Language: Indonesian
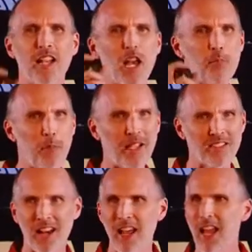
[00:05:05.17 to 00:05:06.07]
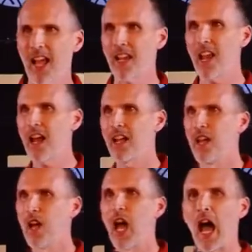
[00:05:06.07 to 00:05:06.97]
Karena pemasaran adalah
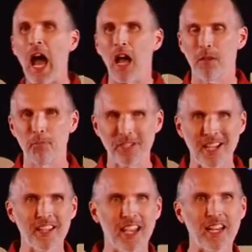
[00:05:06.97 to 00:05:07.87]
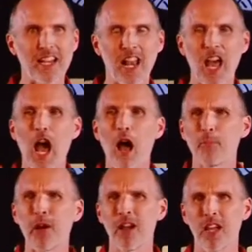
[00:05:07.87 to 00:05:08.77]
pertanyaan adalah
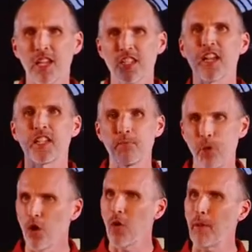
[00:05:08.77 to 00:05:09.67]
apa yang diperlu,